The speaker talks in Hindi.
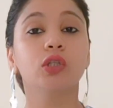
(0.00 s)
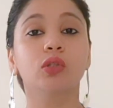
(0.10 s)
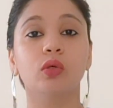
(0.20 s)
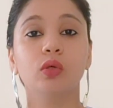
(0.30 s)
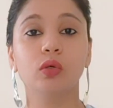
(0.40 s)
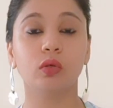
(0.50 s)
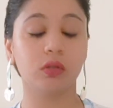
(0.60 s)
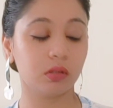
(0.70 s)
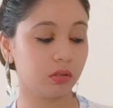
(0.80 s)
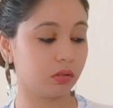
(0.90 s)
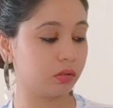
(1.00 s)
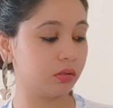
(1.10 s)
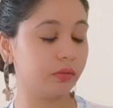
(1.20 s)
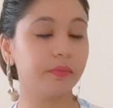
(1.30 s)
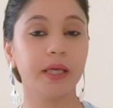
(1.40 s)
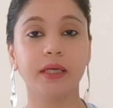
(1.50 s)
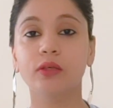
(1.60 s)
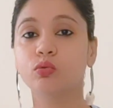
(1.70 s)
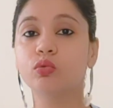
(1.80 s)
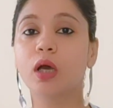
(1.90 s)
तो आ, मैंने
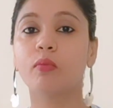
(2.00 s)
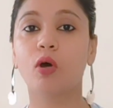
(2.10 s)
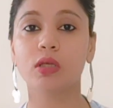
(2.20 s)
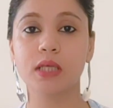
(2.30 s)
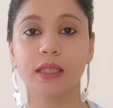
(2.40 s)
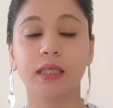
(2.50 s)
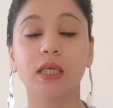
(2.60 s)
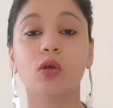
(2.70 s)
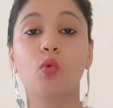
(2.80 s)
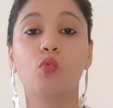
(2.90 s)
ढूंढा बहुत ज़्यादा कि